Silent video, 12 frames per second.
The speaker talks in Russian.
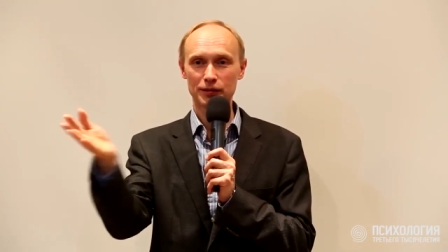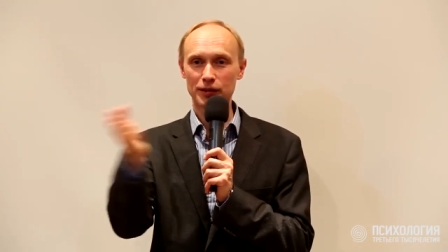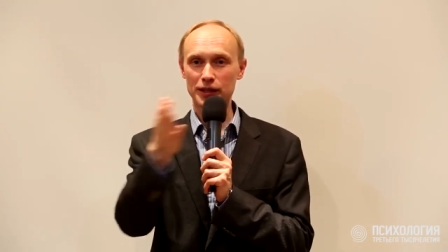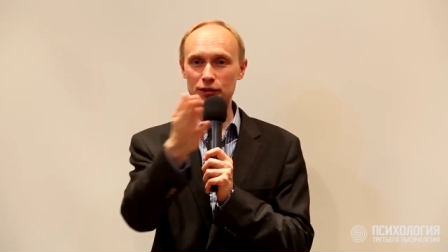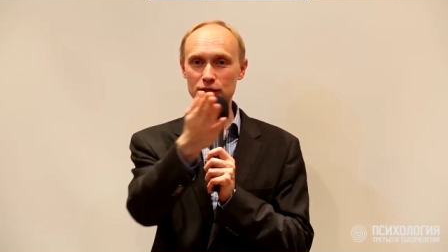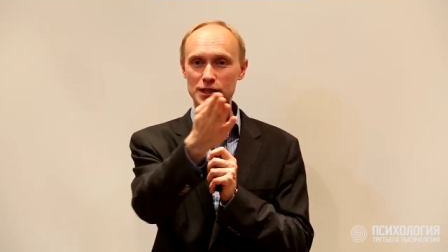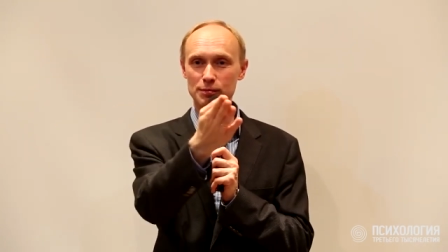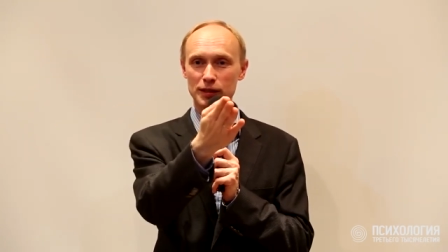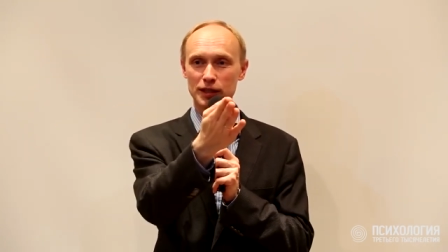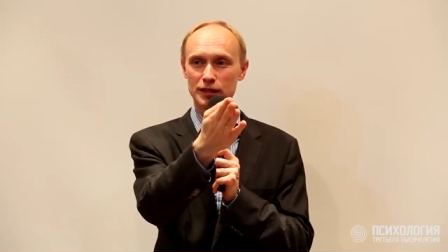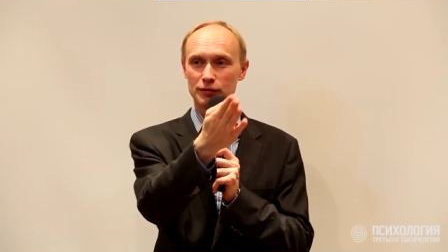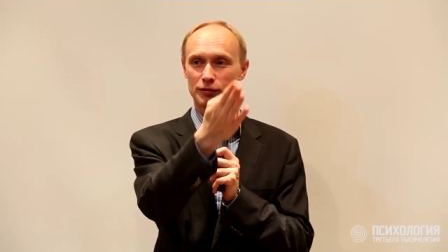Твоя должна
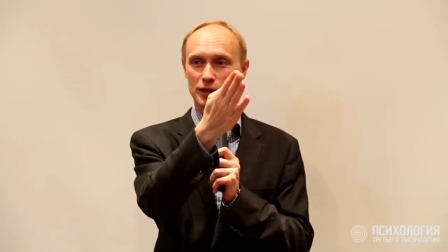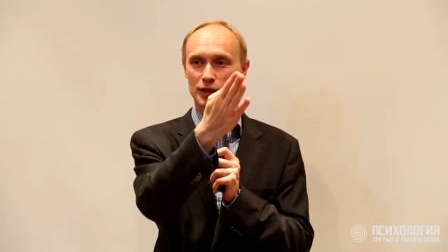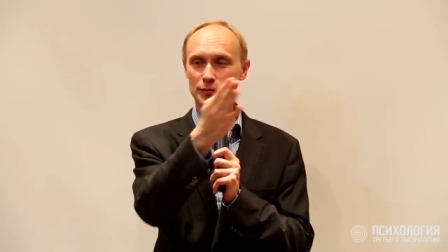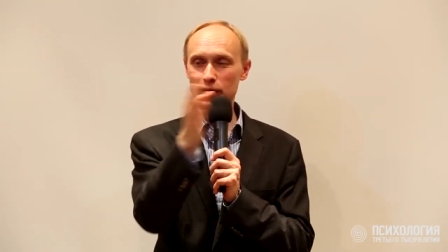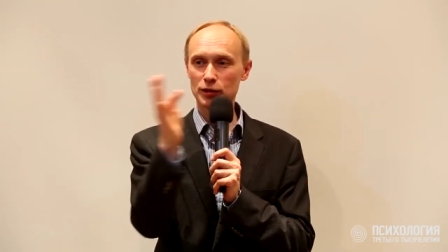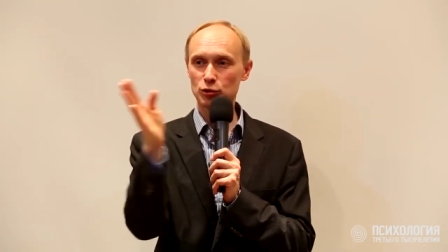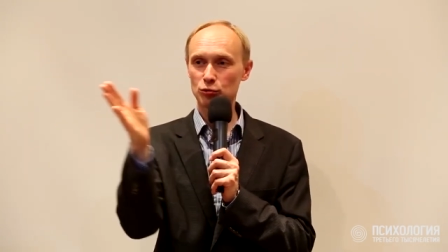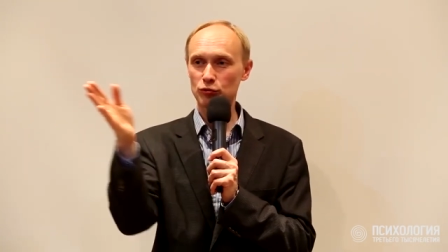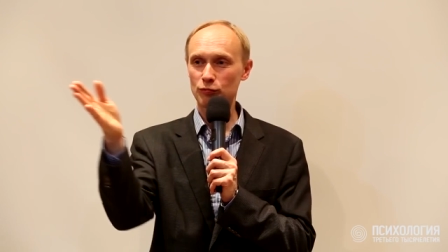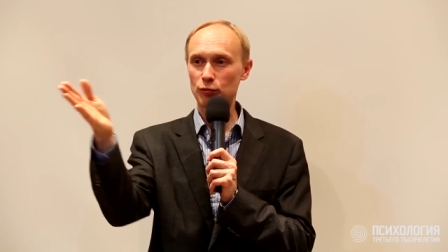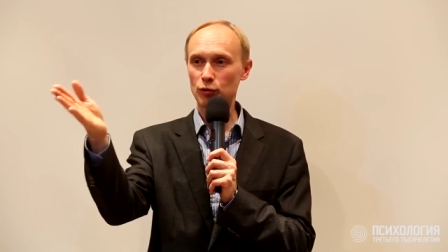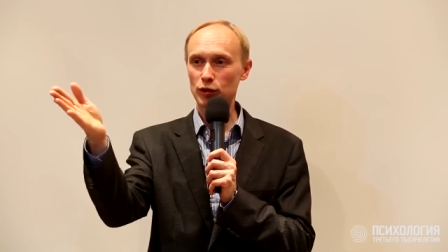смотреть вверх, моя
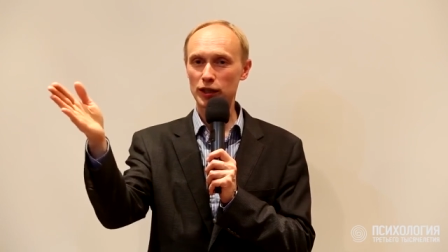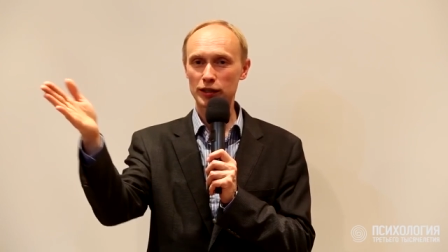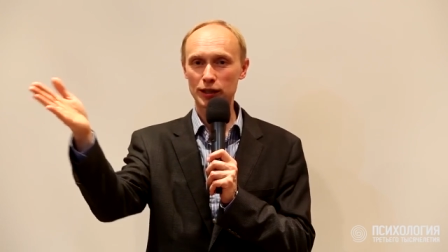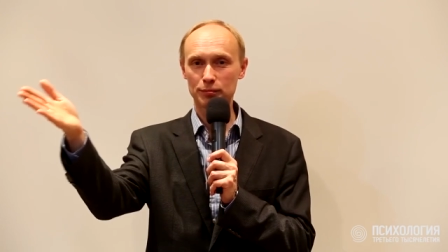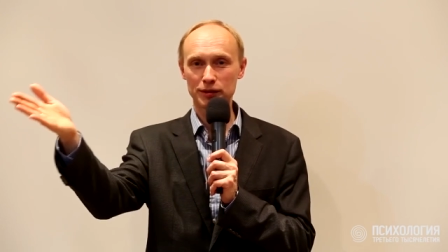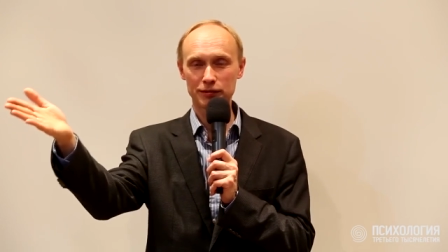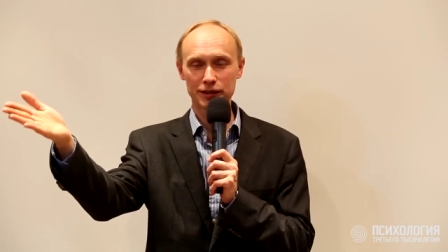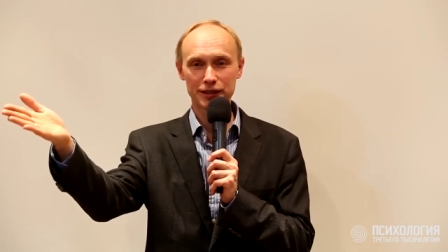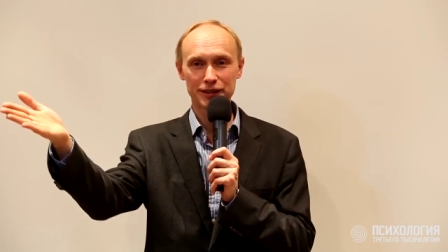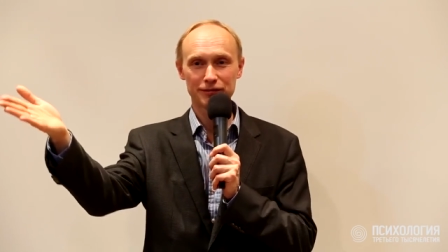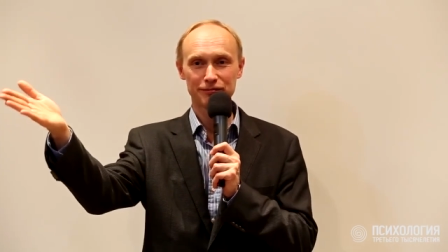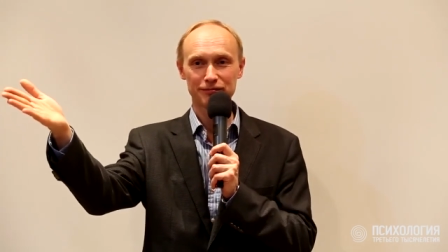чуть-чуть бок, я так
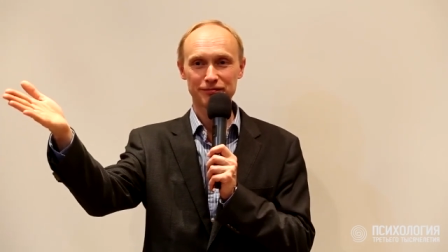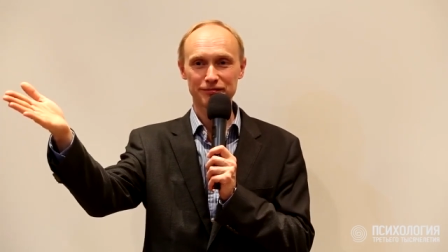привык.